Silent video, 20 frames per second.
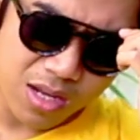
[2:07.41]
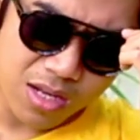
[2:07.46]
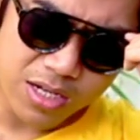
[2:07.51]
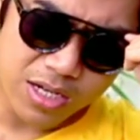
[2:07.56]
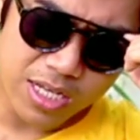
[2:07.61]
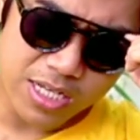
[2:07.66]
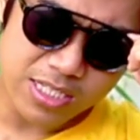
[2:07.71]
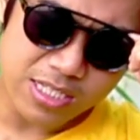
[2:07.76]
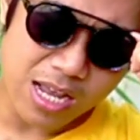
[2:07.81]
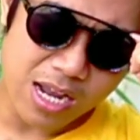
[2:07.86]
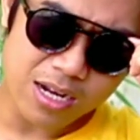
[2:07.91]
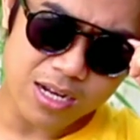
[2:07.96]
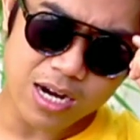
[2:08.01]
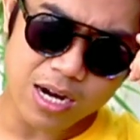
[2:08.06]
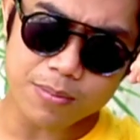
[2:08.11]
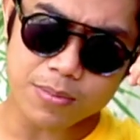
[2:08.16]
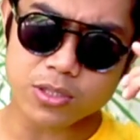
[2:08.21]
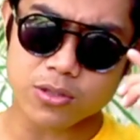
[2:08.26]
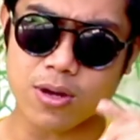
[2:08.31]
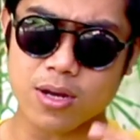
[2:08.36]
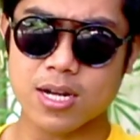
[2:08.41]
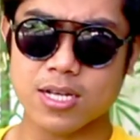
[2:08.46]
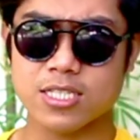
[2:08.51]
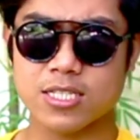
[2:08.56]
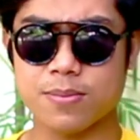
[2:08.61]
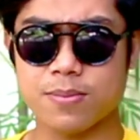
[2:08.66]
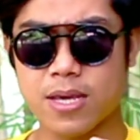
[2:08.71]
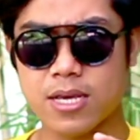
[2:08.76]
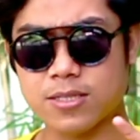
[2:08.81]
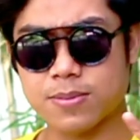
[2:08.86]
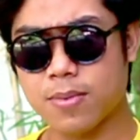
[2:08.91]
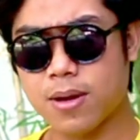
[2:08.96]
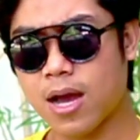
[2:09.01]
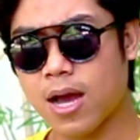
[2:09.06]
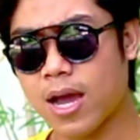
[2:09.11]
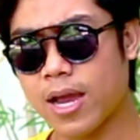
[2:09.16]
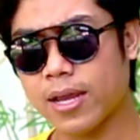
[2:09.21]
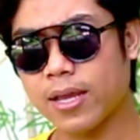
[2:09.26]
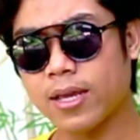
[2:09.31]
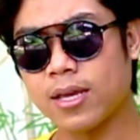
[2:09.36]
Di Instagram itu ada CBS
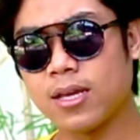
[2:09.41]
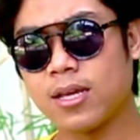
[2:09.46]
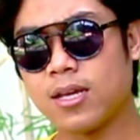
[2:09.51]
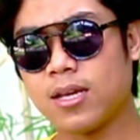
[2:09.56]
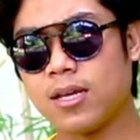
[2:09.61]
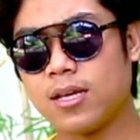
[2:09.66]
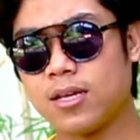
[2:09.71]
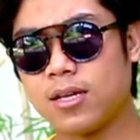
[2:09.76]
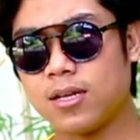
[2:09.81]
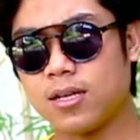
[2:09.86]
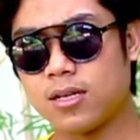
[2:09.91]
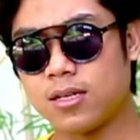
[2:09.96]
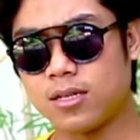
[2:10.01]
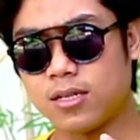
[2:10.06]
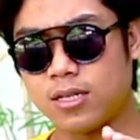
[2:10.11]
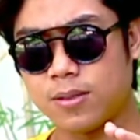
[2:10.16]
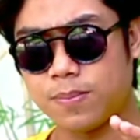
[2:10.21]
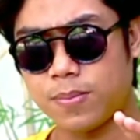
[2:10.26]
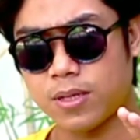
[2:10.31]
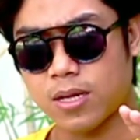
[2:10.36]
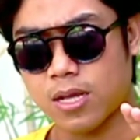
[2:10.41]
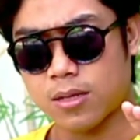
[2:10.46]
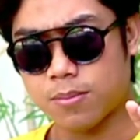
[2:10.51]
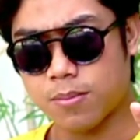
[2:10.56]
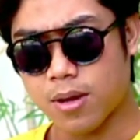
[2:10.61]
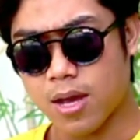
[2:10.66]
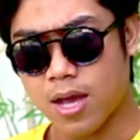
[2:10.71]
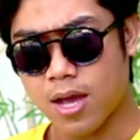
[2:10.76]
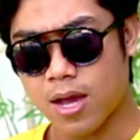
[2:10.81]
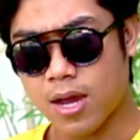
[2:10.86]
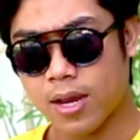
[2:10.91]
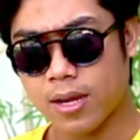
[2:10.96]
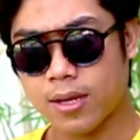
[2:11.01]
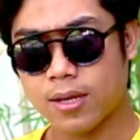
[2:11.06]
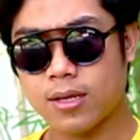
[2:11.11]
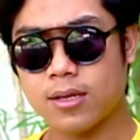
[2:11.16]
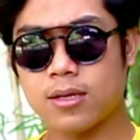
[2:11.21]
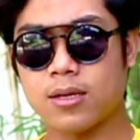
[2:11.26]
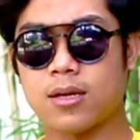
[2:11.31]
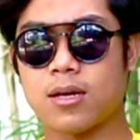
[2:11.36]
Bike, di Night Bike,
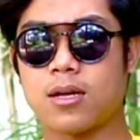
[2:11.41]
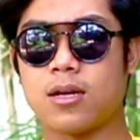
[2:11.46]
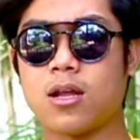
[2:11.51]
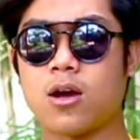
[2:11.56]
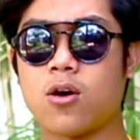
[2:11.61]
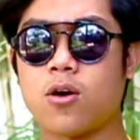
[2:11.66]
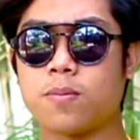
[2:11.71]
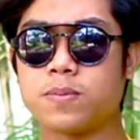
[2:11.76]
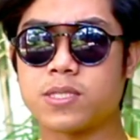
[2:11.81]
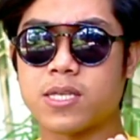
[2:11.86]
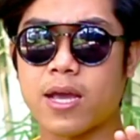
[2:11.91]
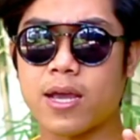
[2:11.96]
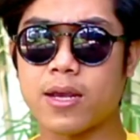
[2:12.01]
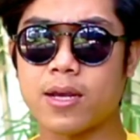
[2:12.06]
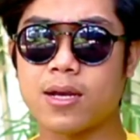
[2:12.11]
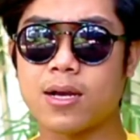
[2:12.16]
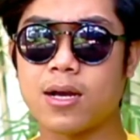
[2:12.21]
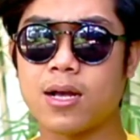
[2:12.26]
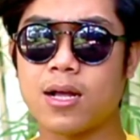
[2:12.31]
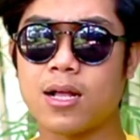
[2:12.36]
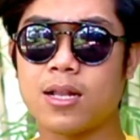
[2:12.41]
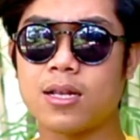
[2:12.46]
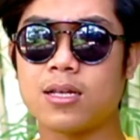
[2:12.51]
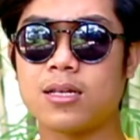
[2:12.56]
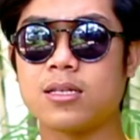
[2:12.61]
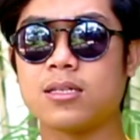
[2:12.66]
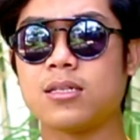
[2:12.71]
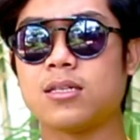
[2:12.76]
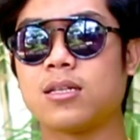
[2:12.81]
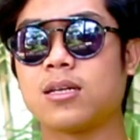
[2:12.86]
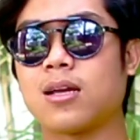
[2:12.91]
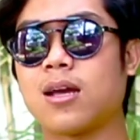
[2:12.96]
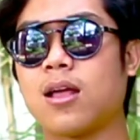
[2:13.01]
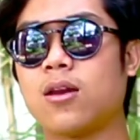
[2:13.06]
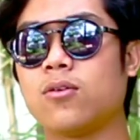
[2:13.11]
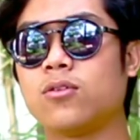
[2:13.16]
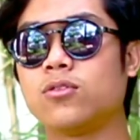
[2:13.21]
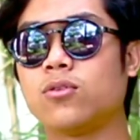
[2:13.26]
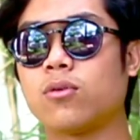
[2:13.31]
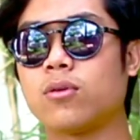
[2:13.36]
ada Hop Cycle.
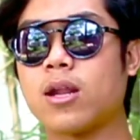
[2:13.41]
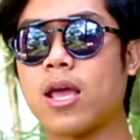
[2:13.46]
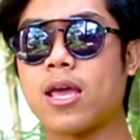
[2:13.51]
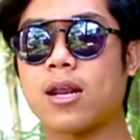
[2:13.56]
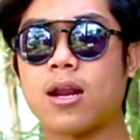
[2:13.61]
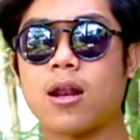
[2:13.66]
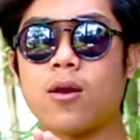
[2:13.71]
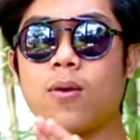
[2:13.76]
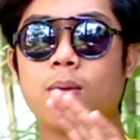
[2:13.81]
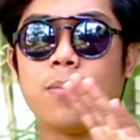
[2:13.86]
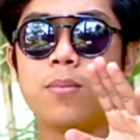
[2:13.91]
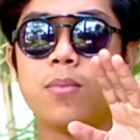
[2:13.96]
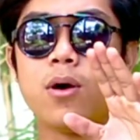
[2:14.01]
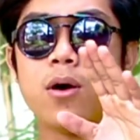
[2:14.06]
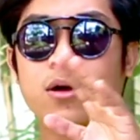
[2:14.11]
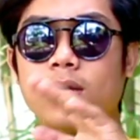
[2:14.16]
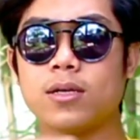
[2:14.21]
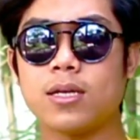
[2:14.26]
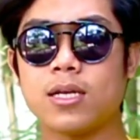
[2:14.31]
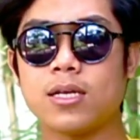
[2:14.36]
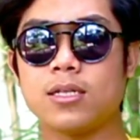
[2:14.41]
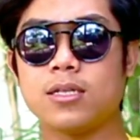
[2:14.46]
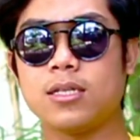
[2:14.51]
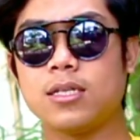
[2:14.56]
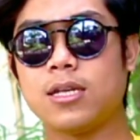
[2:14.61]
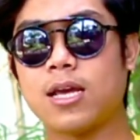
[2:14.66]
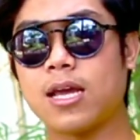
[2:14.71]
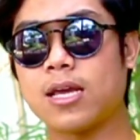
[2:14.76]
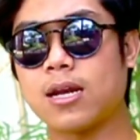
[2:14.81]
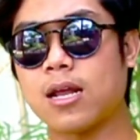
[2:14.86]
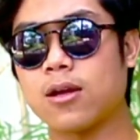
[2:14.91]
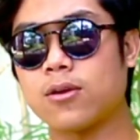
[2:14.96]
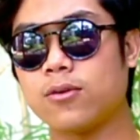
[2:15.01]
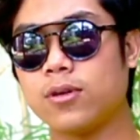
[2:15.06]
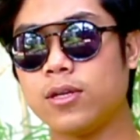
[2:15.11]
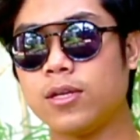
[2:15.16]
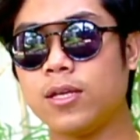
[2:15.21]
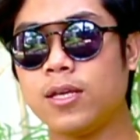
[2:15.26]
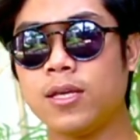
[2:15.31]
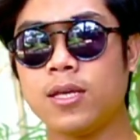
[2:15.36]
Kalau untuk daerah Lombok ya di daerahku
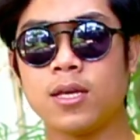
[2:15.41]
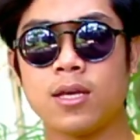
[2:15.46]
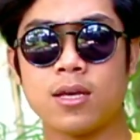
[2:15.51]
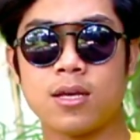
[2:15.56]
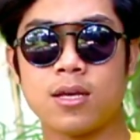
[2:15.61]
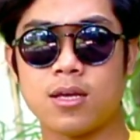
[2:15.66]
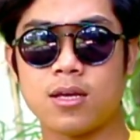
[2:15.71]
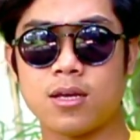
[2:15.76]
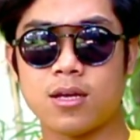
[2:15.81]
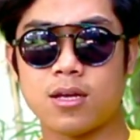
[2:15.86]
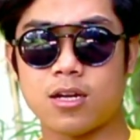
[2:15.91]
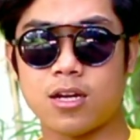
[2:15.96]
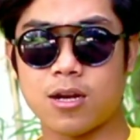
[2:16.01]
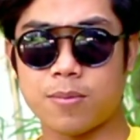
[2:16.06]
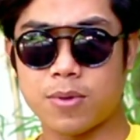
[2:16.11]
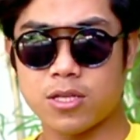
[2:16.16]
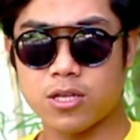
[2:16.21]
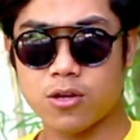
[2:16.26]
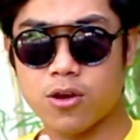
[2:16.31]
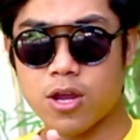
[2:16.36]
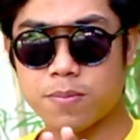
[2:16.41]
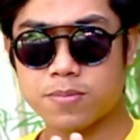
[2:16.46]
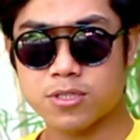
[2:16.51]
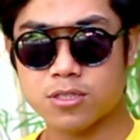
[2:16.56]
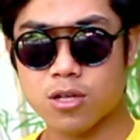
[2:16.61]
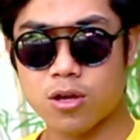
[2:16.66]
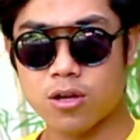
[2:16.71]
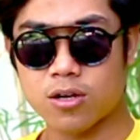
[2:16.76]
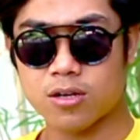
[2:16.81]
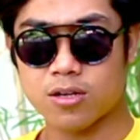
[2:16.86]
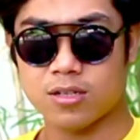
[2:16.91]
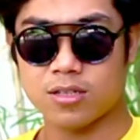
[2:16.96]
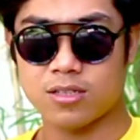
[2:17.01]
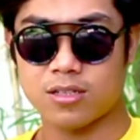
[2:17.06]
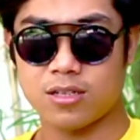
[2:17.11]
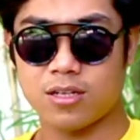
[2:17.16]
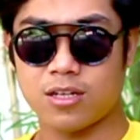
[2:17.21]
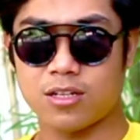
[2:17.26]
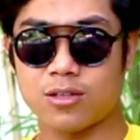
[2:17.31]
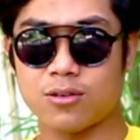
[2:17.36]
ini dan namanya Goip Store
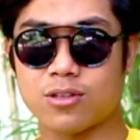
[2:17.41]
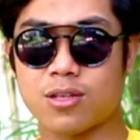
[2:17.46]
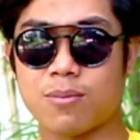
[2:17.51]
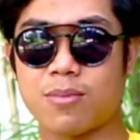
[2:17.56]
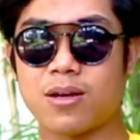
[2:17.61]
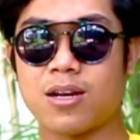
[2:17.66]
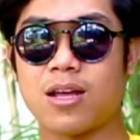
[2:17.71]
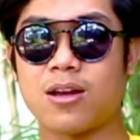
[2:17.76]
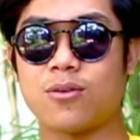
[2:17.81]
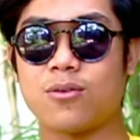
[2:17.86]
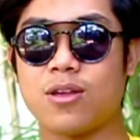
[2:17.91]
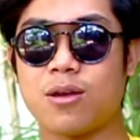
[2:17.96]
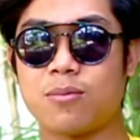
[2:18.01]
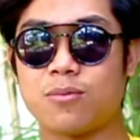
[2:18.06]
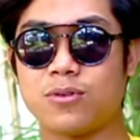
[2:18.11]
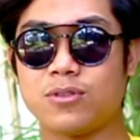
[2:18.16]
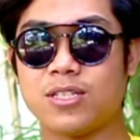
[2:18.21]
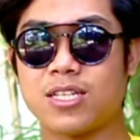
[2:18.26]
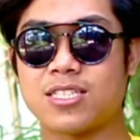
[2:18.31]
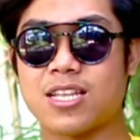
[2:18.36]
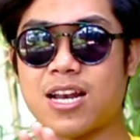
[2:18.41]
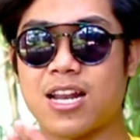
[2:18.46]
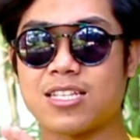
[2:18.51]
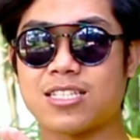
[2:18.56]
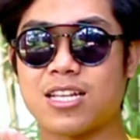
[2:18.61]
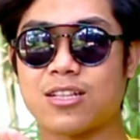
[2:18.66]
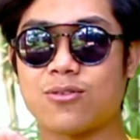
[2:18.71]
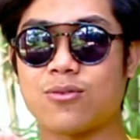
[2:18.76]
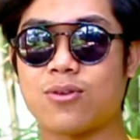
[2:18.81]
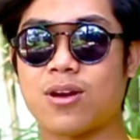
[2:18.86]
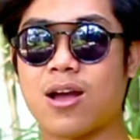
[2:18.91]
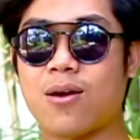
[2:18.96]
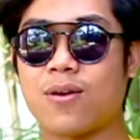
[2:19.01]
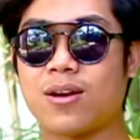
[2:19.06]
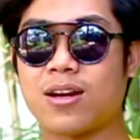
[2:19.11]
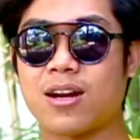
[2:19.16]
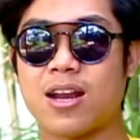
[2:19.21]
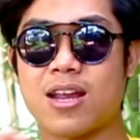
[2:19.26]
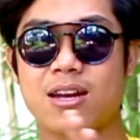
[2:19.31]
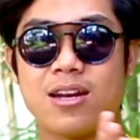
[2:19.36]
itu teman aku yang punya salah satu
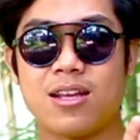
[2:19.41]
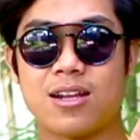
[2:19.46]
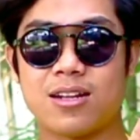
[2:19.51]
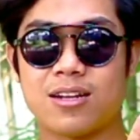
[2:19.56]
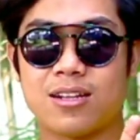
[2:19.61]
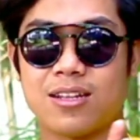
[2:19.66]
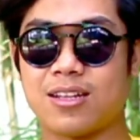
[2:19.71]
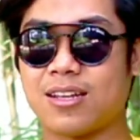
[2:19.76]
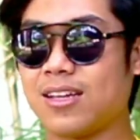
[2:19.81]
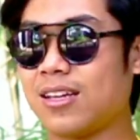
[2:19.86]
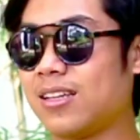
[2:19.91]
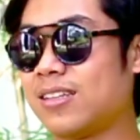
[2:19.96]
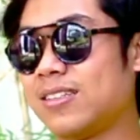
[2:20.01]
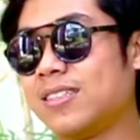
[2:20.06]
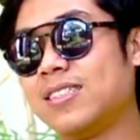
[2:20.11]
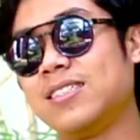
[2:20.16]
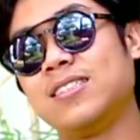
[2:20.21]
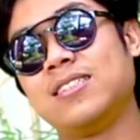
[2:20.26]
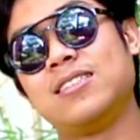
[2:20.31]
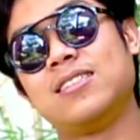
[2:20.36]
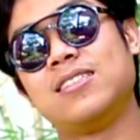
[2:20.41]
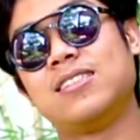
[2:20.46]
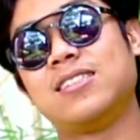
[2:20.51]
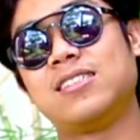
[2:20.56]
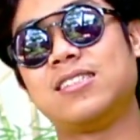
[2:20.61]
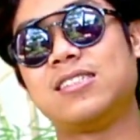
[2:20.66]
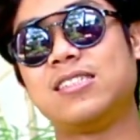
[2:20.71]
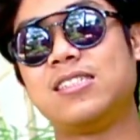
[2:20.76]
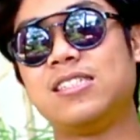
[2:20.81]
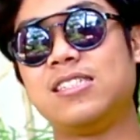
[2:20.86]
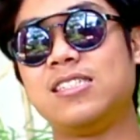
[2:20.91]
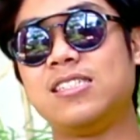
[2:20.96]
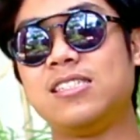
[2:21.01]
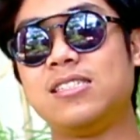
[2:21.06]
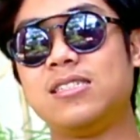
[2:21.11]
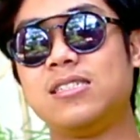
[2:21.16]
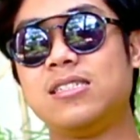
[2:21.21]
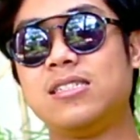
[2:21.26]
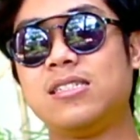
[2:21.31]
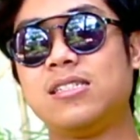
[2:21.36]
kawan rider ya di
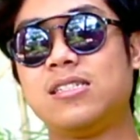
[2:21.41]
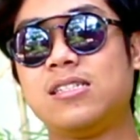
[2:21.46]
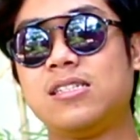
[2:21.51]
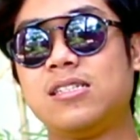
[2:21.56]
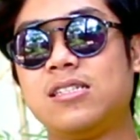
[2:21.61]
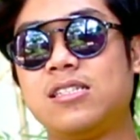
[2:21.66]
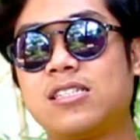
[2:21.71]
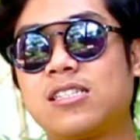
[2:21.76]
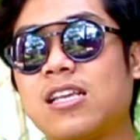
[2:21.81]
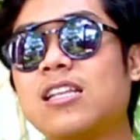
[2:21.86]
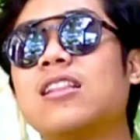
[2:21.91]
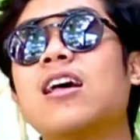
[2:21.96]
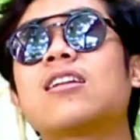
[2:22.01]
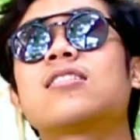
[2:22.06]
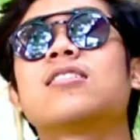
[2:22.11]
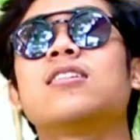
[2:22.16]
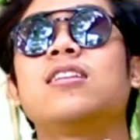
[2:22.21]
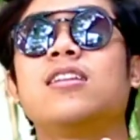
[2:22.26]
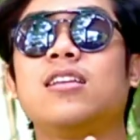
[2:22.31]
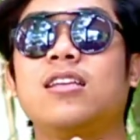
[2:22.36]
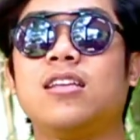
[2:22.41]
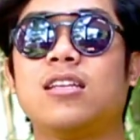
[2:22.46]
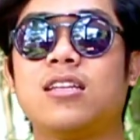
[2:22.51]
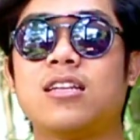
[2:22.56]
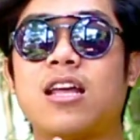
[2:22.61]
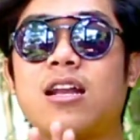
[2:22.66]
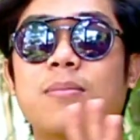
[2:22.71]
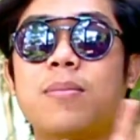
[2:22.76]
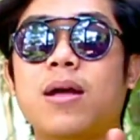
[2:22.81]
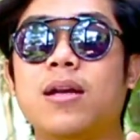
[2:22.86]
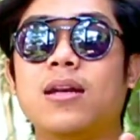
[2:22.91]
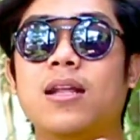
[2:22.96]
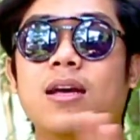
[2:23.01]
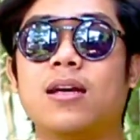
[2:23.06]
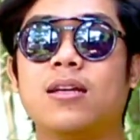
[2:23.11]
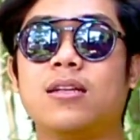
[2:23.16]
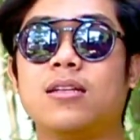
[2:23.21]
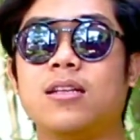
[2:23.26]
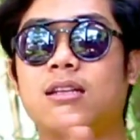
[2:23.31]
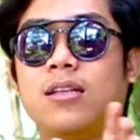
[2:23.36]
sekitar sini Narmada
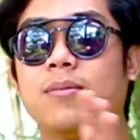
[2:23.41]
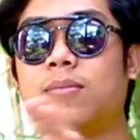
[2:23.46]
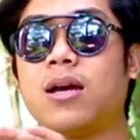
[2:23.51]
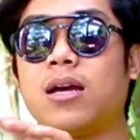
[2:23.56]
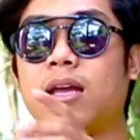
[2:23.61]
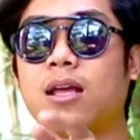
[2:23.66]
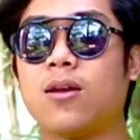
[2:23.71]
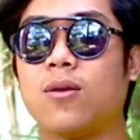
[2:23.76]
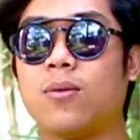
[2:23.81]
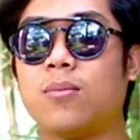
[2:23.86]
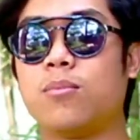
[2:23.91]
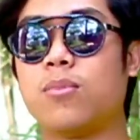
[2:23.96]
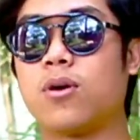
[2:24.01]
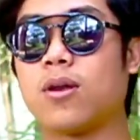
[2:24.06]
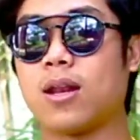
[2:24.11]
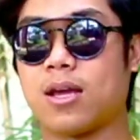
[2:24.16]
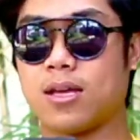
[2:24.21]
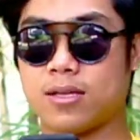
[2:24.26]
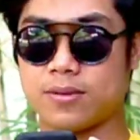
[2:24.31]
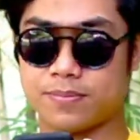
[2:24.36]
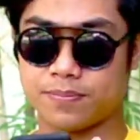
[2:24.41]
di bagian Lombok lah